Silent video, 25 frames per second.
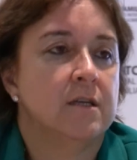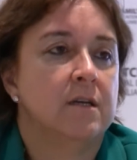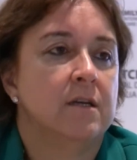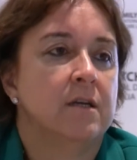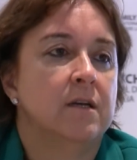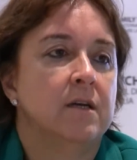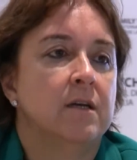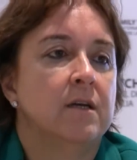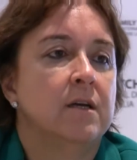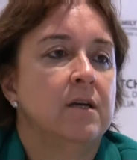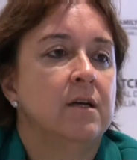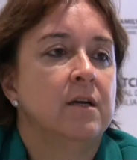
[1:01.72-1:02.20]

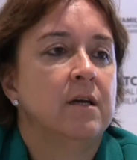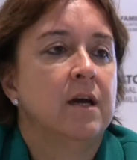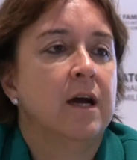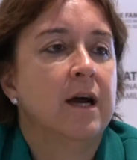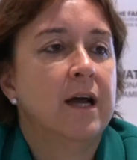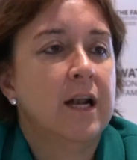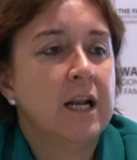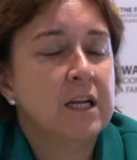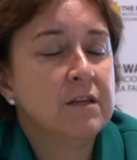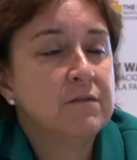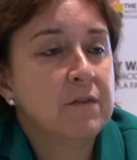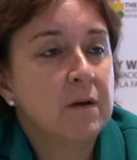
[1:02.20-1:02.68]
eh,
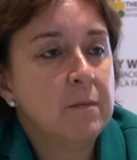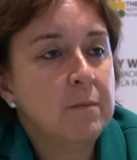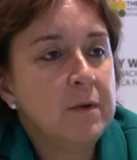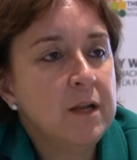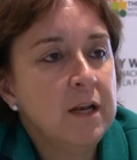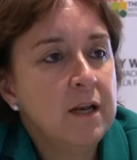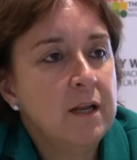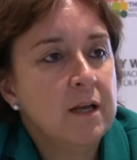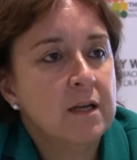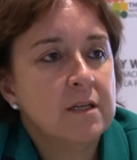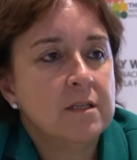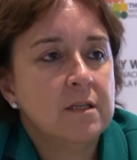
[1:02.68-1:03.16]
a las
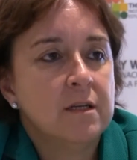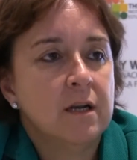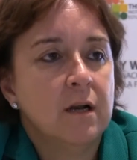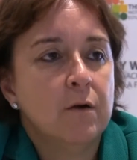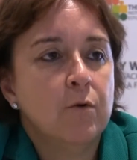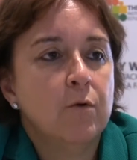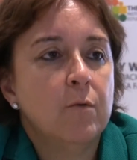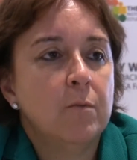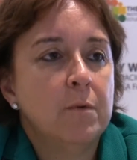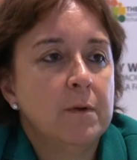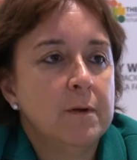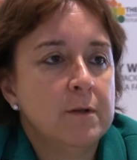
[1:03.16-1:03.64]
familias en
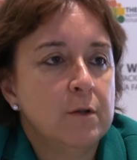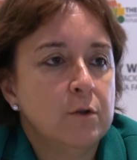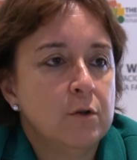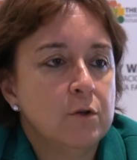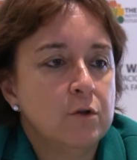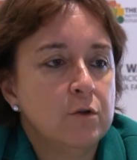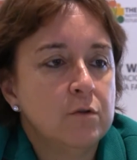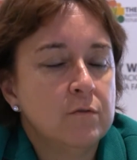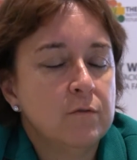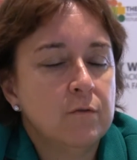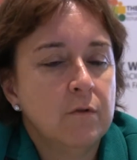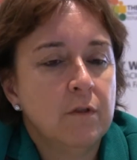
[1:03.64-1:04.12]
el cumplimiento
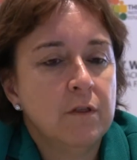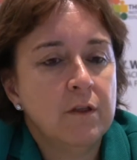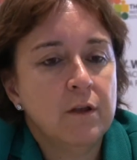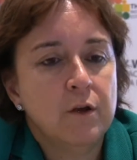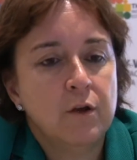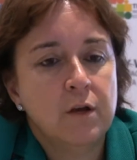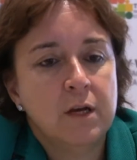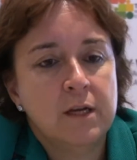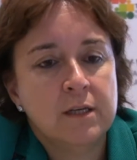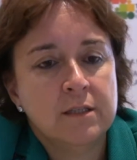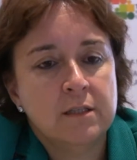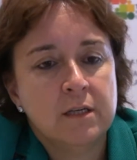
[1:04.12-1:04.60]
de sus
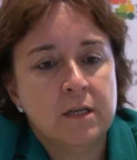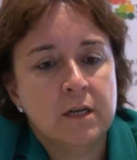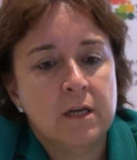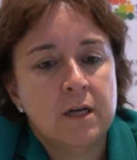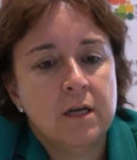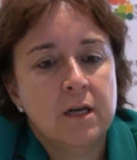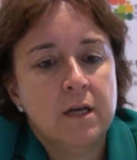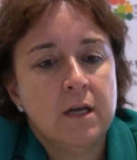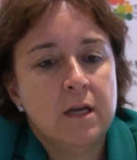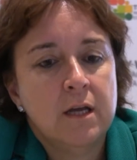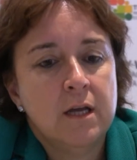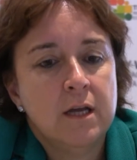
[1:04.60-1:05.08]
funciones
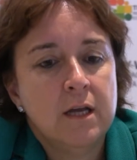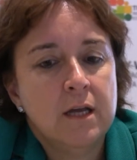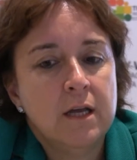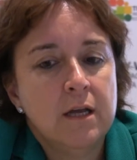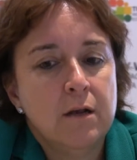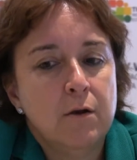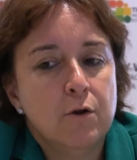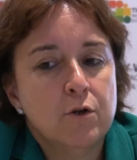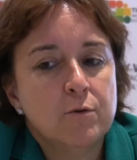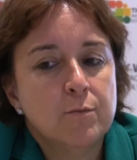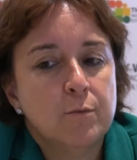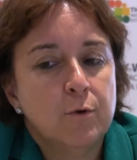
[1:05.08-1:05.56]

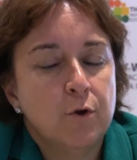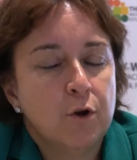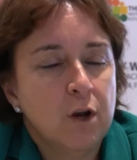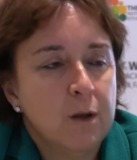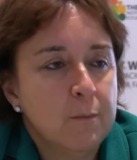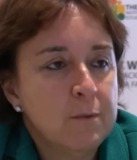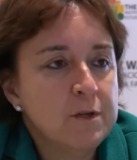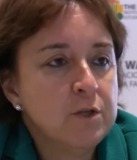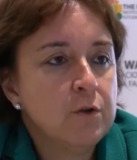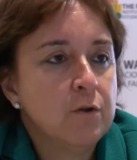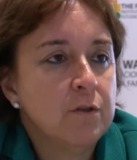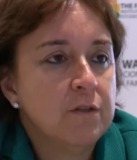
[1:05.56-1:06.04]
y los
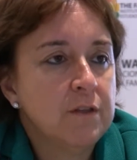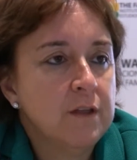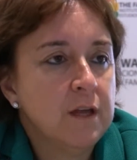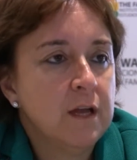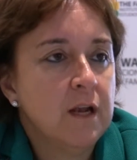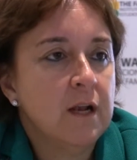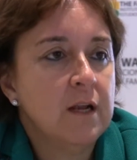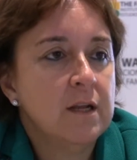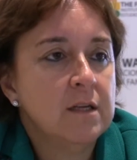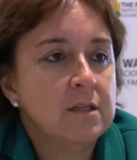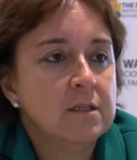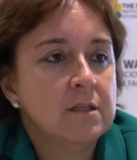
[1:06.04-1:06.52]
programas
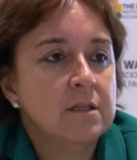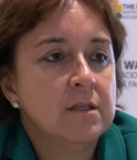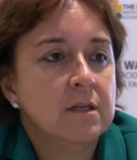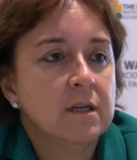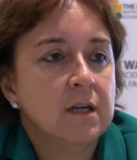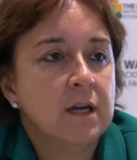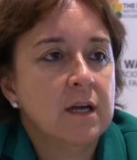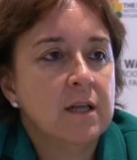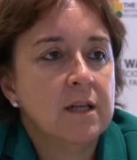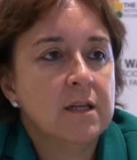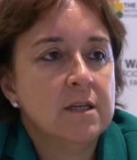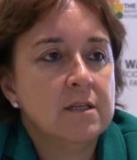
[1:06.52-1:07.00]
sociales
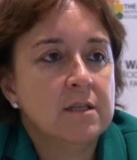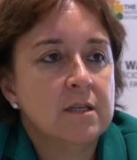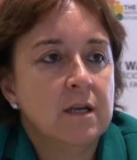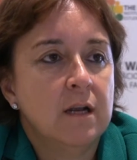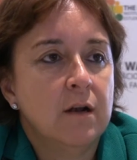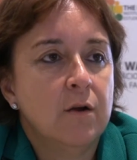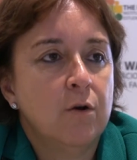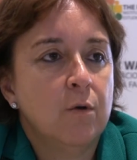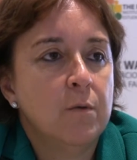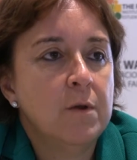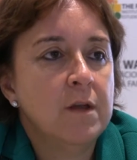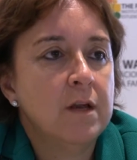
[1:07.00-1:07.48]
que desde
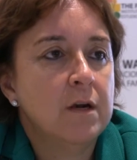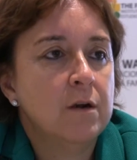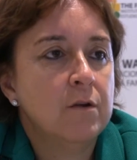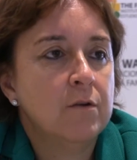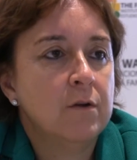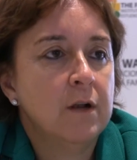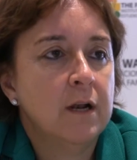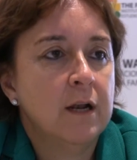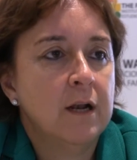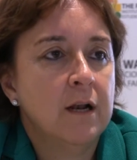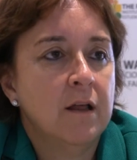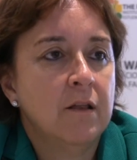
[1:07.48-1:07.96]
el
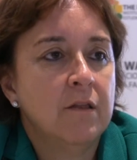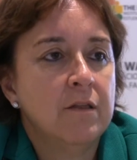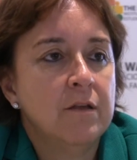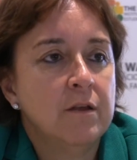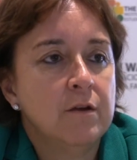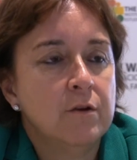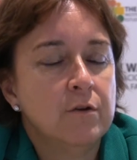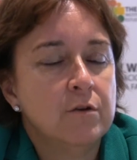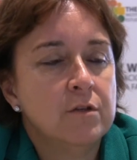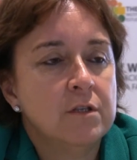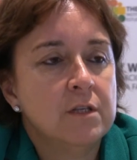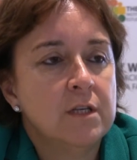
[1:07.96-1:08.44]
Gobierno de la
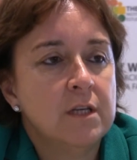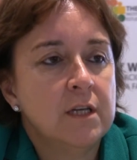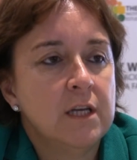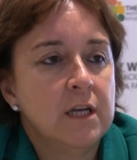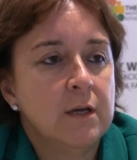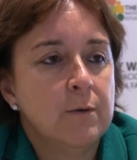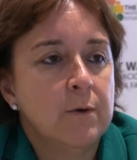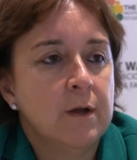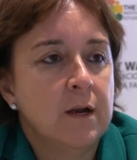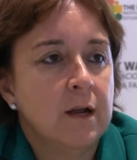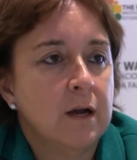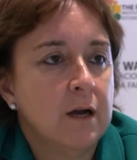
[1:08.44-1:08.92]
Nación se
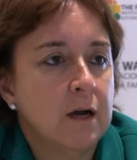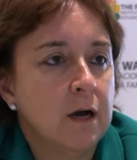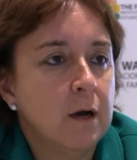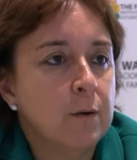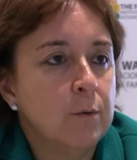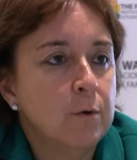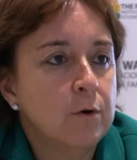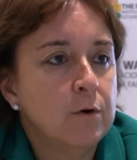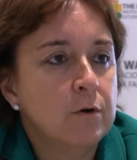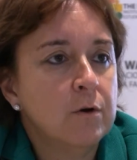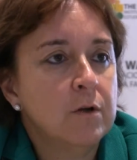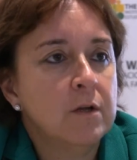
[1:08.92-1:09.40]
llevan a
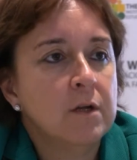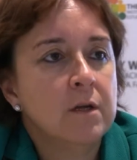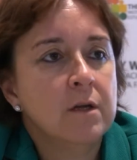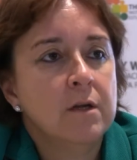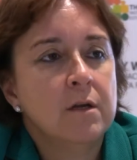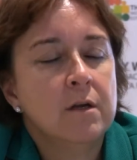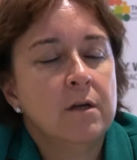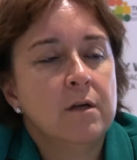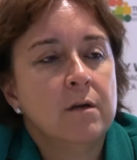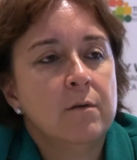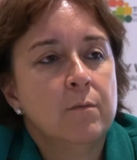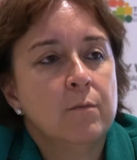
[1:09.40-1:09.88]
cabo,
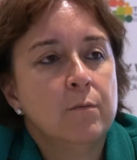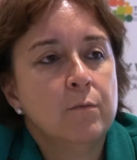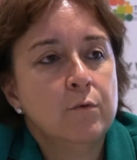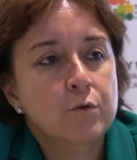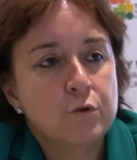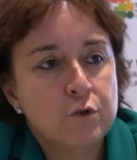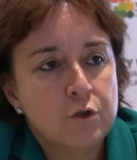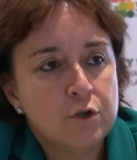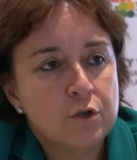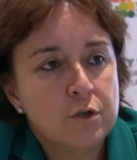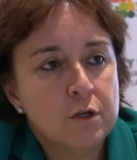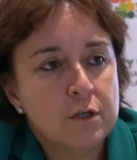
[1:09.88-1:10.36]

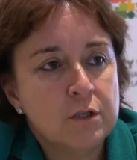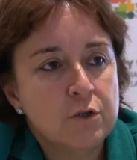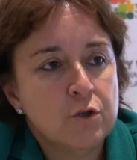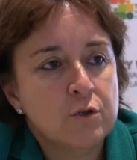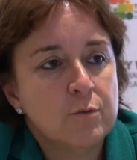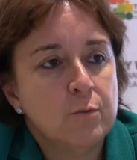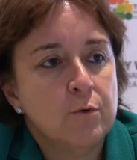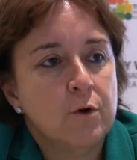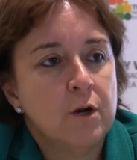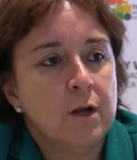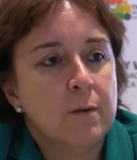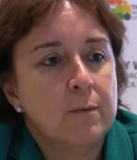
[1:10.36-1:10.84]
muchos de
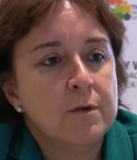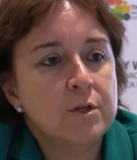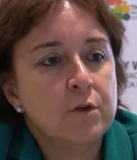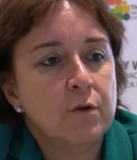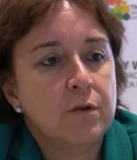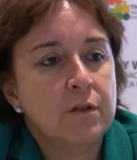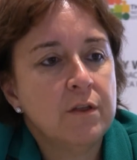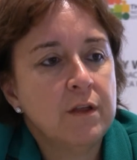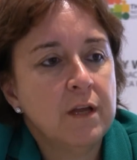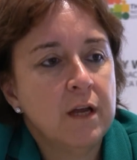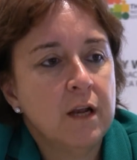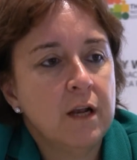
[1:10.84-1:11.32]
estos programas
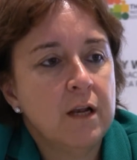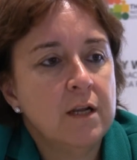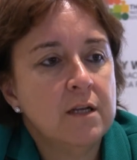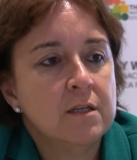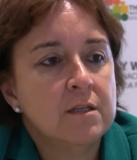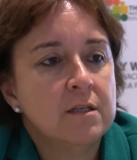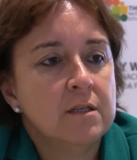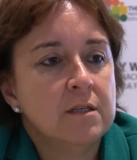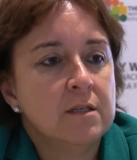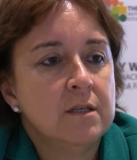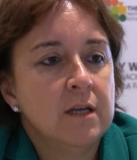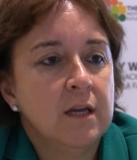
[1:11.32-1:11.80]

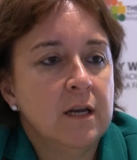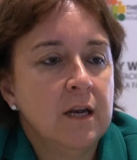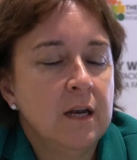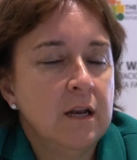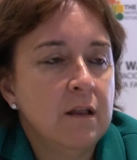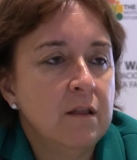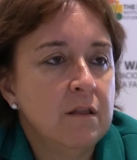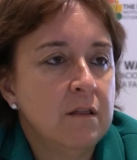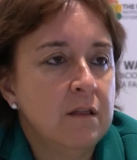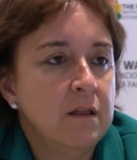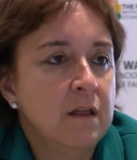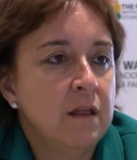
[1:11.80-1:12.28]
sociales
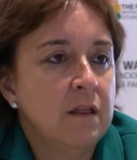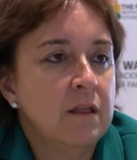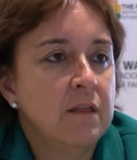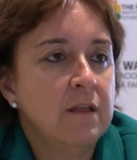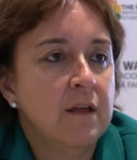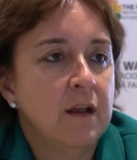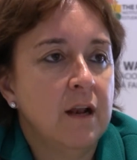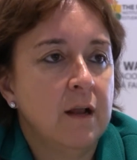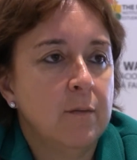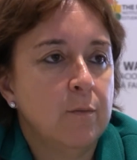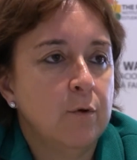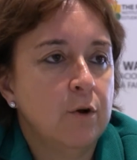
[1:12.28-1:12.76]
tienen
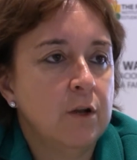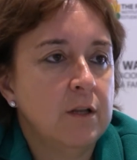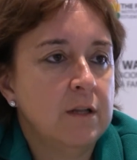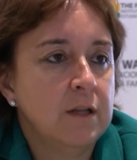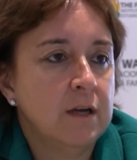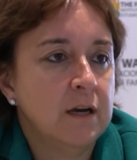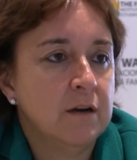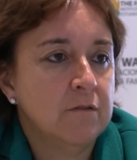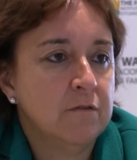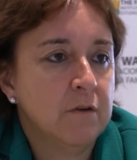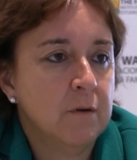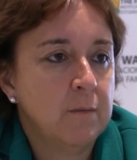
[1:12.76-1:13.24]
incidencia en la
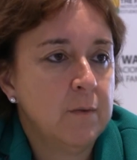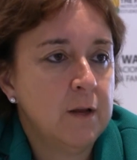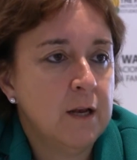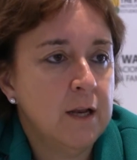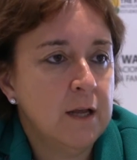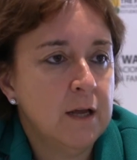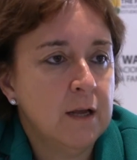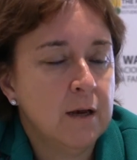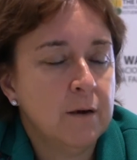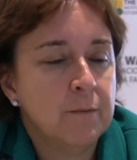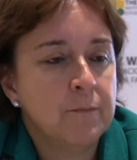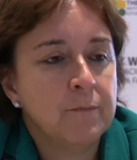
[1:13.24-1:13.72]
política
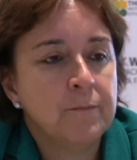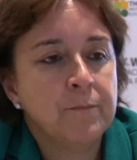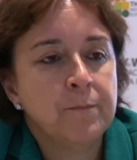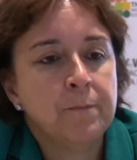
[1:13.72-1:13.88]
familiar.